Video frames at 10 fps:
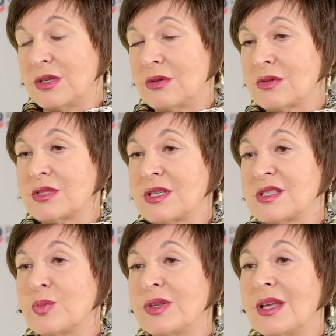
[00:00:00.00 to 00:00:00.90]
серьезные
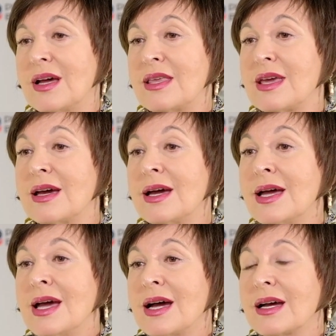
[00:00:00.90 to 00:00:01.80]
испытания,
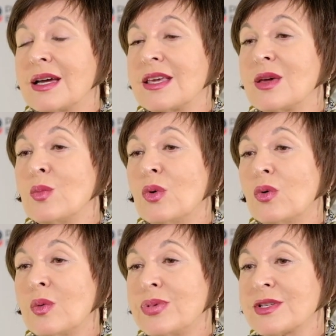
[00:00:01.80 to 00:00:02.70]
каким
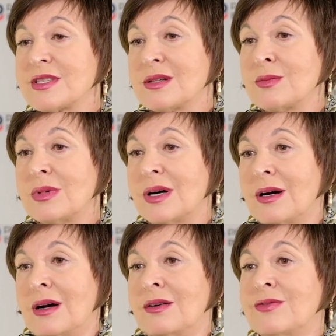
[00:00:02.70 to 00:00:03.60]
образом
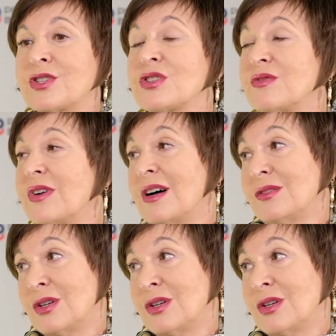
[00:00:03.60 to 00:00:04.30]
а, выживал